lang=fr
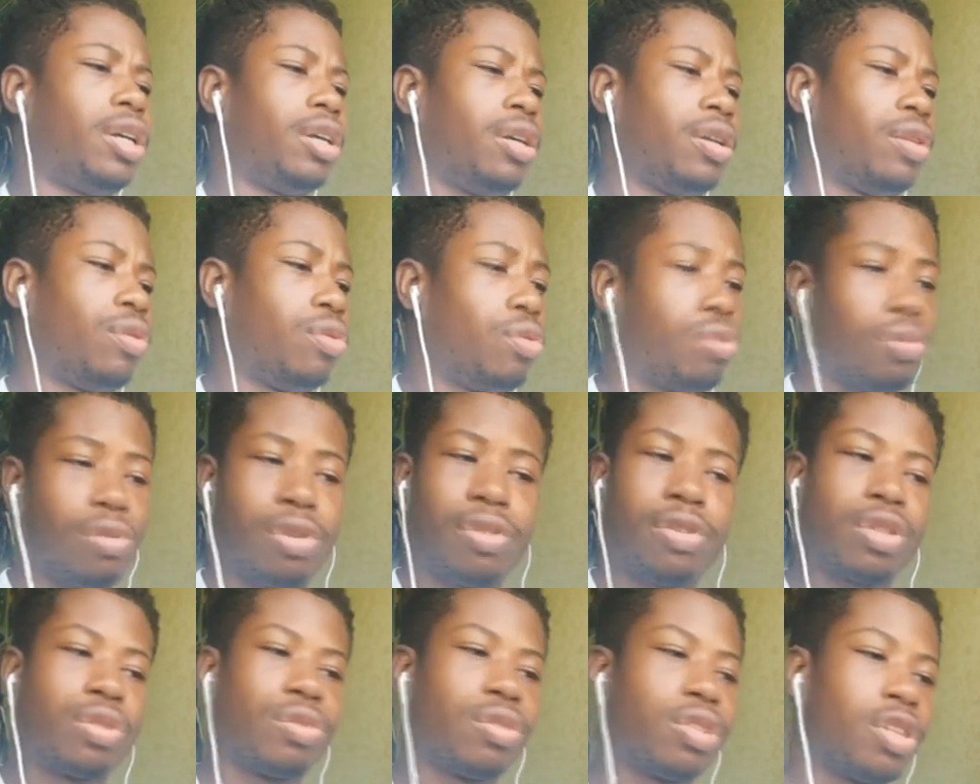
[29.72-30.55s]
Donc on va
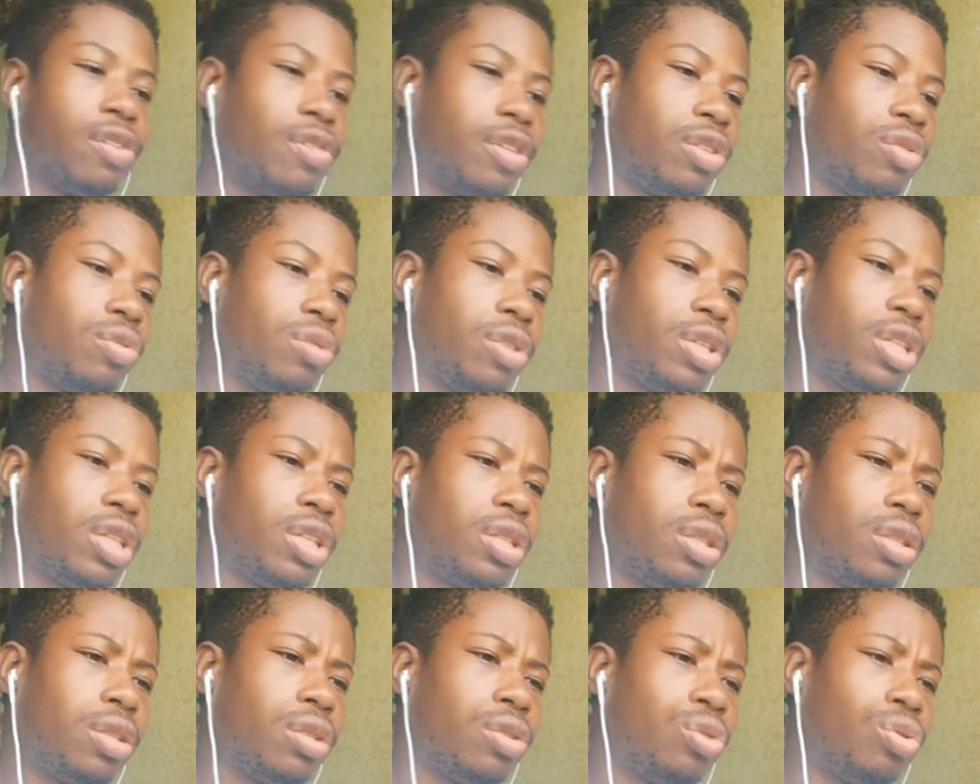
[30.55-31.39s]
voir ce que ça va
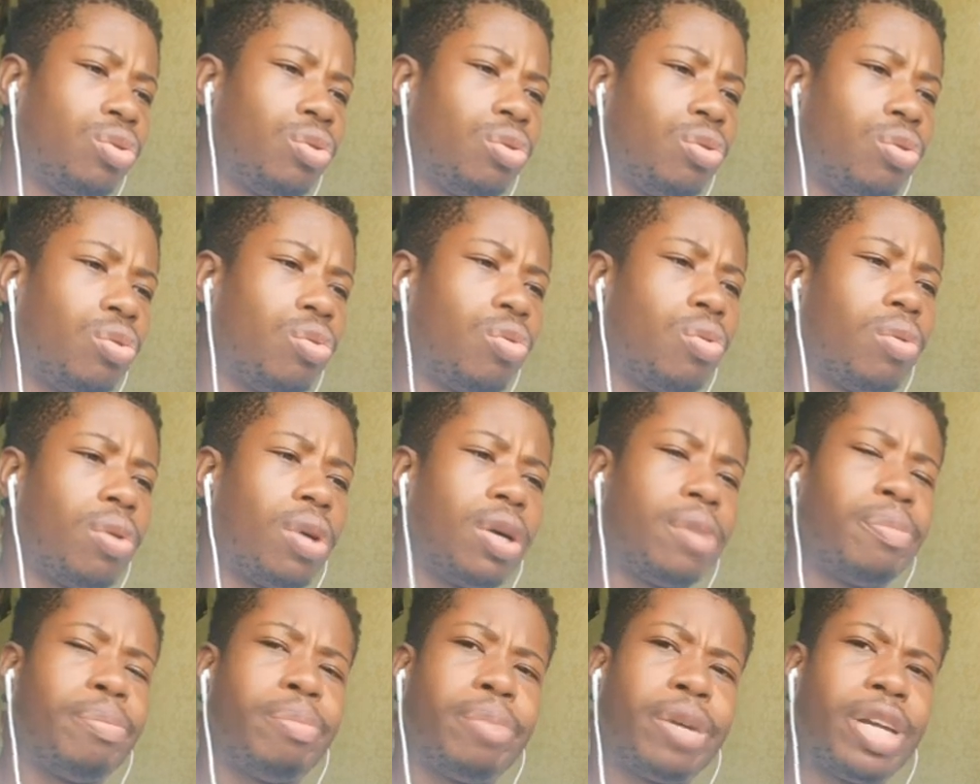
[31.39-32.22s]
donner. Je
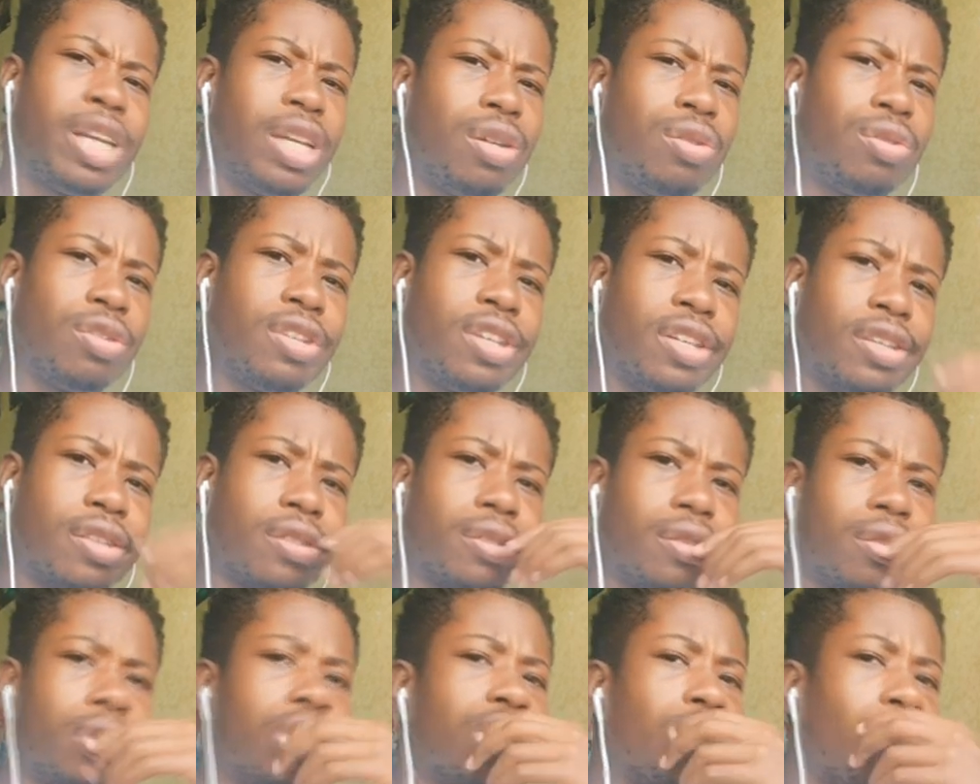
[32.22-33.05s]
crois pas les connaître.
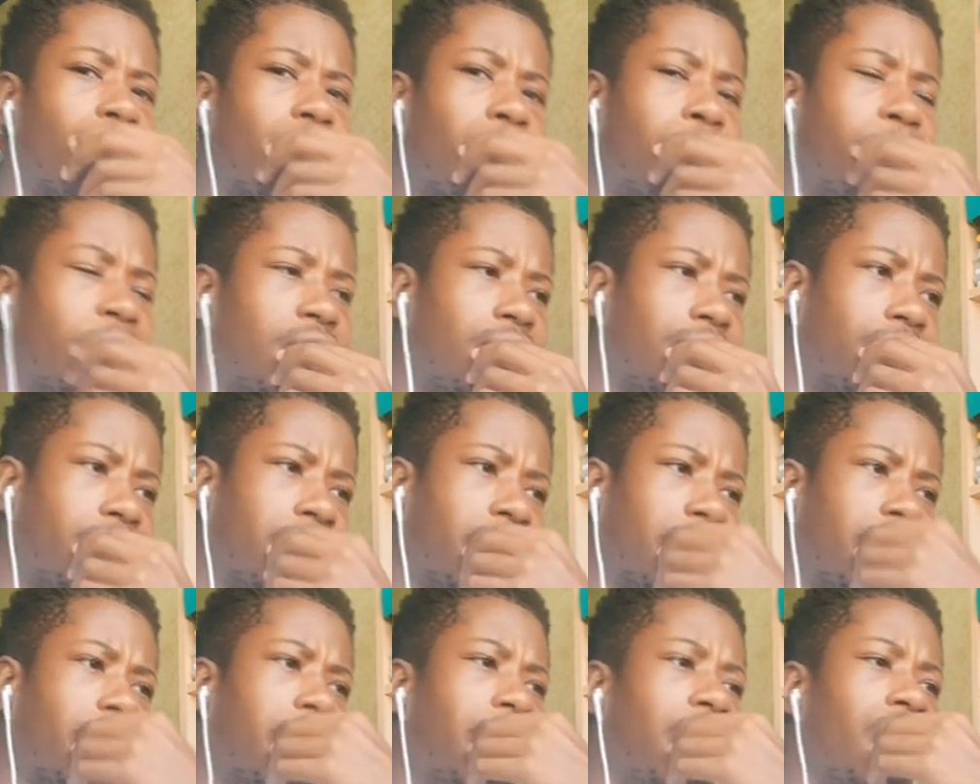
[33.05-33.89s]
Je crois pas les
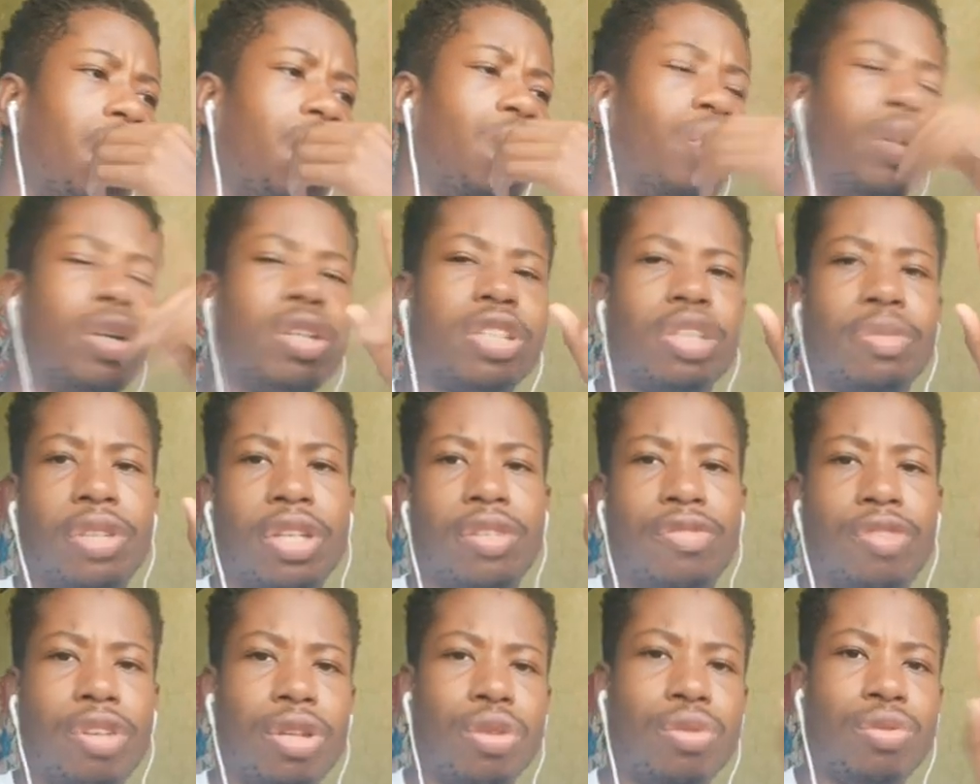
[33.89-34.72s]
connaître. Ou alors j'ai
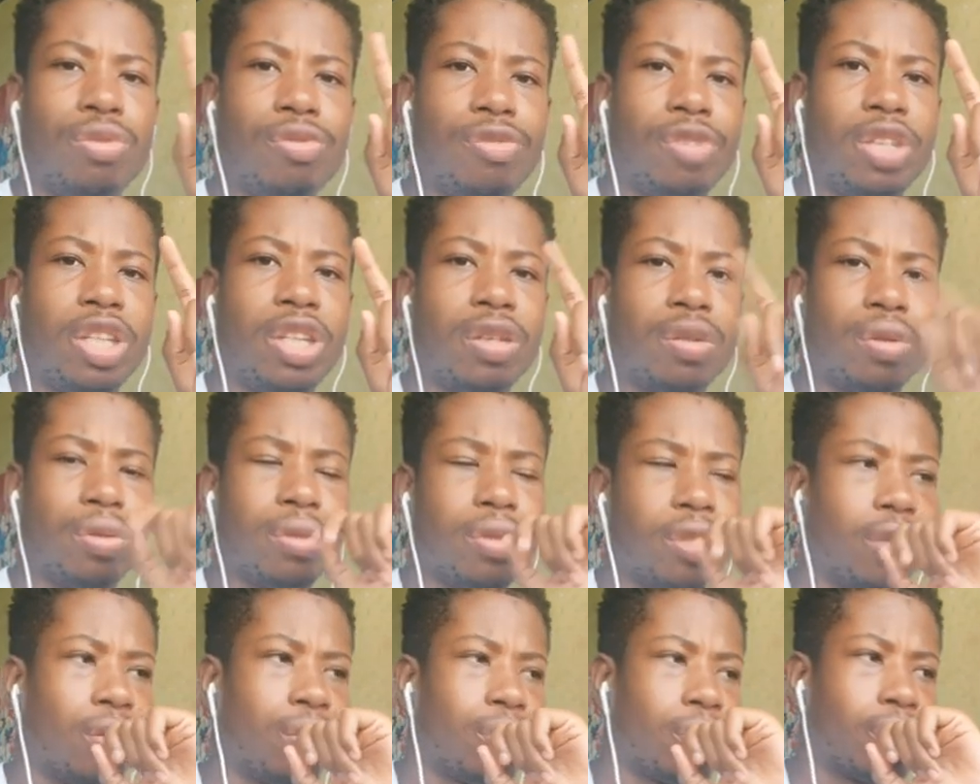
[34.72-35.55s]
peut-être fait une vidéo,
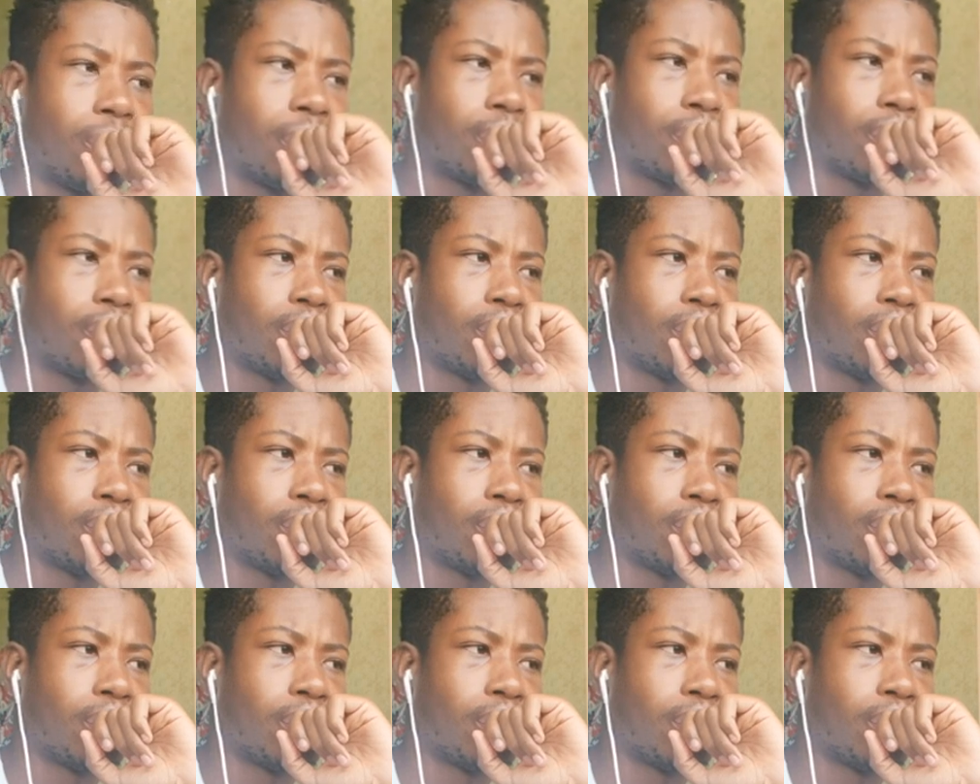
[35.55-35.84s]
sinon.